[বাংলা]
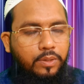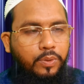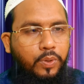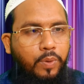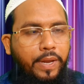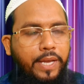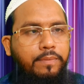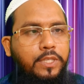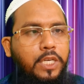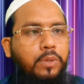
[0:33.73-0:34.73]
দূর হবে এই
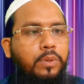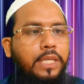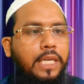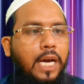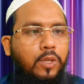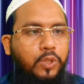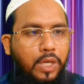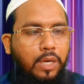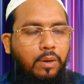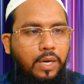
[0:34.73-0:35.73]
বিষয়গুলি
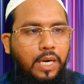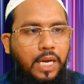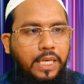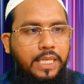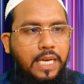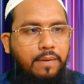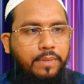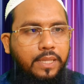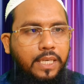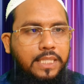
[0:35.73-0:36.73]
আলোচনা করার আগে
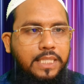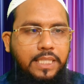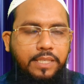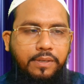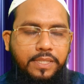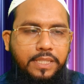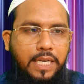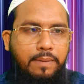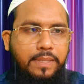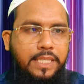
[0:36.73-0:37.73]
আপনাদের কাছে একটা রিকোয়েস্ট যারা
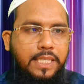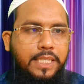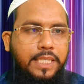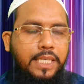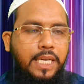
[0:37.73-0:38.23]
আমার চ্যানেলটি